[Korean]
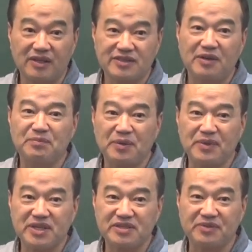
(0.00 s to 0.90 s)

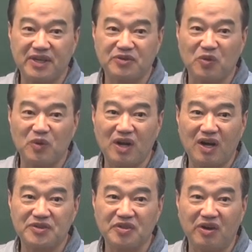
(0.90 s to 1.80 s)
짬밥만 있으면 계속
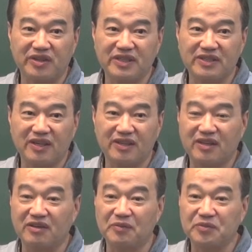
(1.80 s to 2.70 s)
올라가죠. 능력
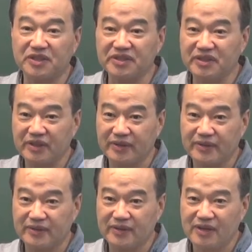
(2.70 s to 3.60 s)
있든 없든.
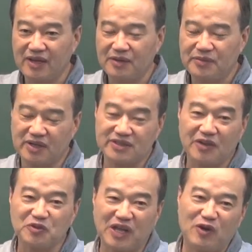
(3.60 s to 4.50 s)

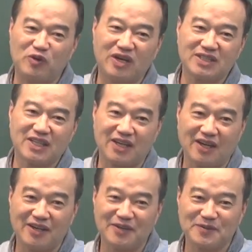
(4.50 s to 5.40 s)
병사도다
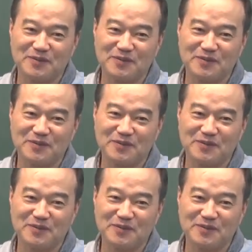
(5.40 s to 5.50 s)
올라가잖아.